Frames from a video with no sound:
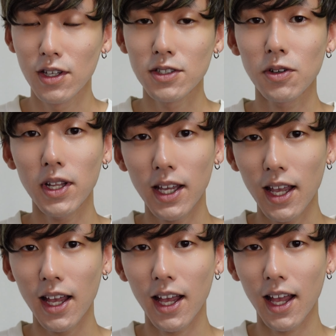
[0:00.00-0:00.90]
それ
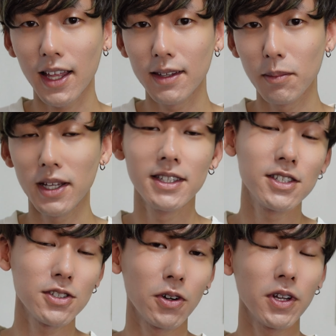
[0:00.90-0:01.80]
が、まあに
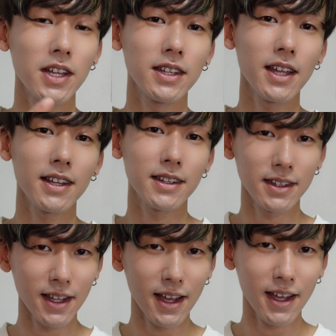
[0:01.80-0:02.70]
じゅうごねん経っ
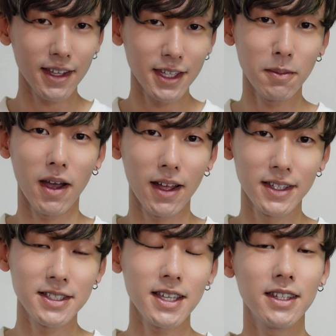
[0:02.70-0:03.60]
た今、
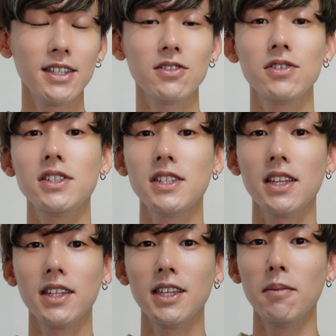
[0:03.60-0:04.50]
にせんにじゅういちね
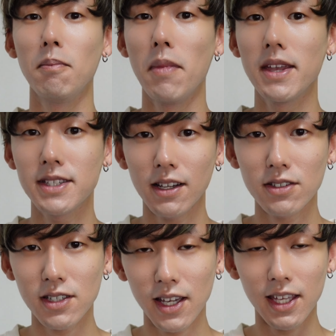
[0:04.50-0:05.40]
んにめちゃく
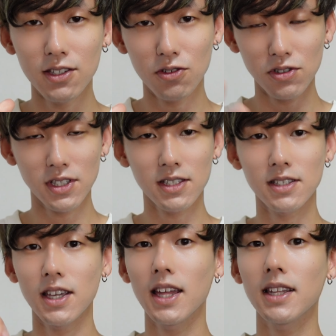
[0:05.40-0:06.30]
ちゃ炎上して
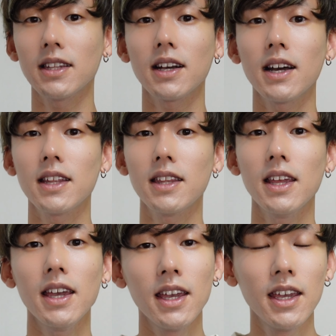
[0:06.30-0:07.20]
すげえ叩かれ
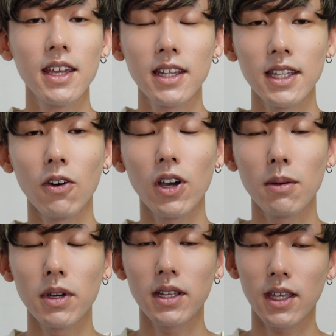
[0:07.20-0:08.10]
て、で、小
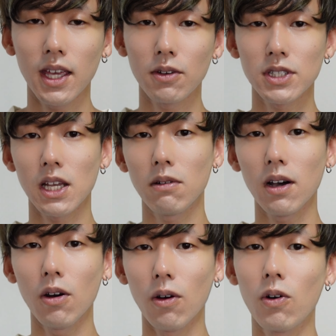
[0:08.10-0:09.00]
山田圭吾さん
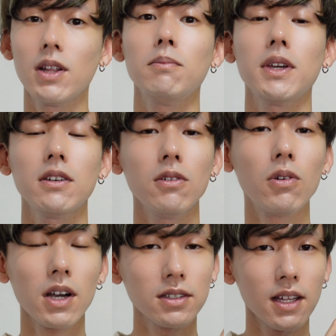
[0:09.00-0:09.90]
はオリンピックの
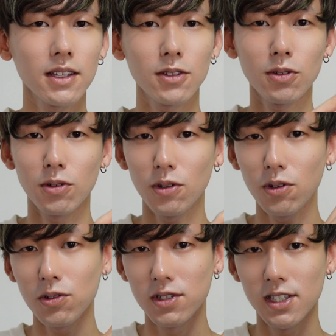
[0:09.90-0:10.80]
音楽担当
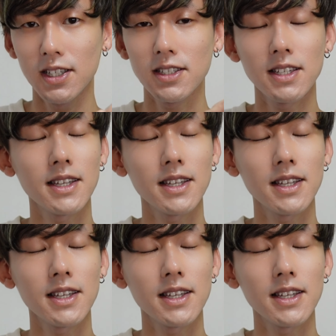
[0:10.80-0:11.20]
を辞任せ